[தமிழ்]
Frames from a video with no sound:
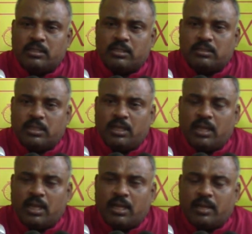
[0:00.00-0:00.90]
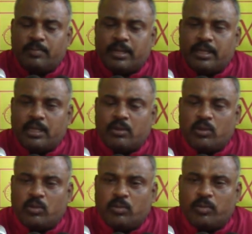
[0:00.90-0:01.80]
ஸ்ரீலங்கா
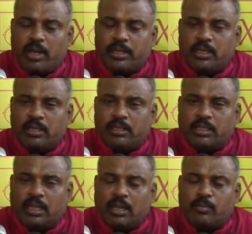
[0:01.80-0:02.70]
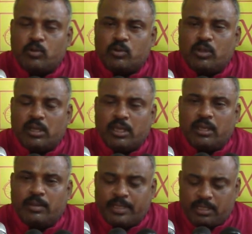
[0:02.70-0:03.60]
கடற்படையினருடைய ஒரு பாரிய தளம் ஒன்று அங்கே
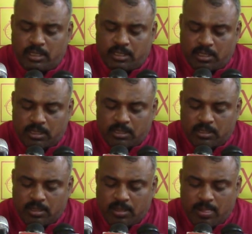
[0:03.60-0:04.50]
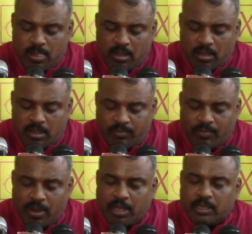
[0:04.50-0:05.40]
அமைந்திருக்கின்றது
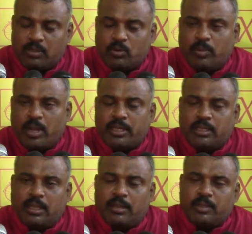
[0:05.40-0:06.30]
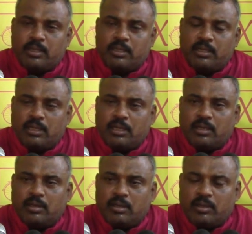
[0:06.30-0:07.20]
அவ்வாறு ஒரு பாரிய தளம் இருக்கின்ற
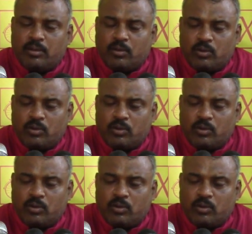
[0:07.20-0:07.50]
ஒரு